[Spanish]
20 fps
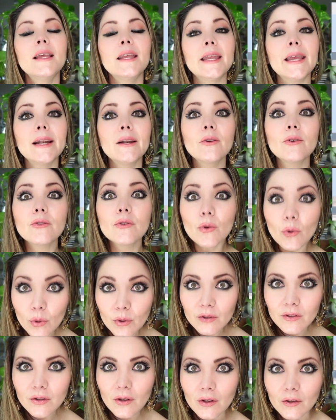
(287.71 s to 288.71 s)
y en los
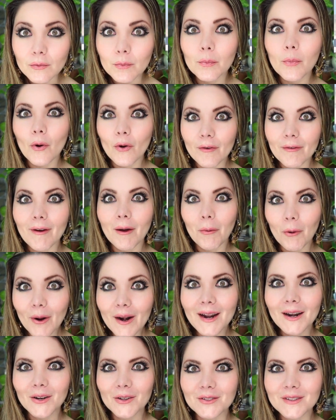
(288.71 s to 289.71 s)
cursos, por
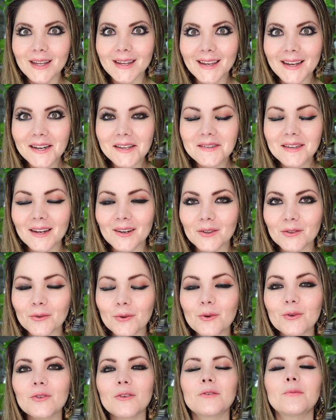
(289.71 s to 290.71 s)
favor, en los talleres y en los
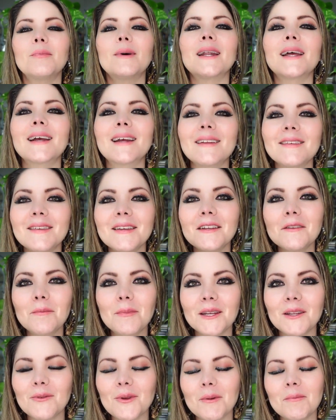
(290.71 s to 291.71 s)
cursos para crecer
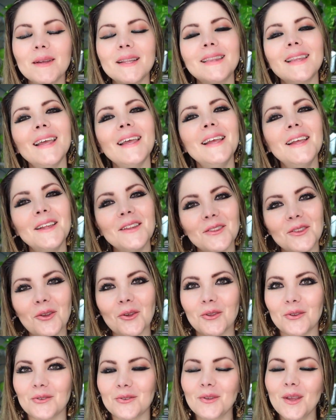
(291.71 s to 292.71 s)
espiritualmente
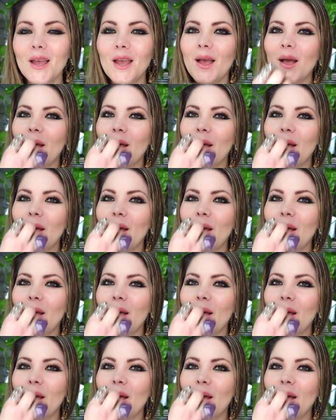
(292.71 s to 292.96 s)
todos.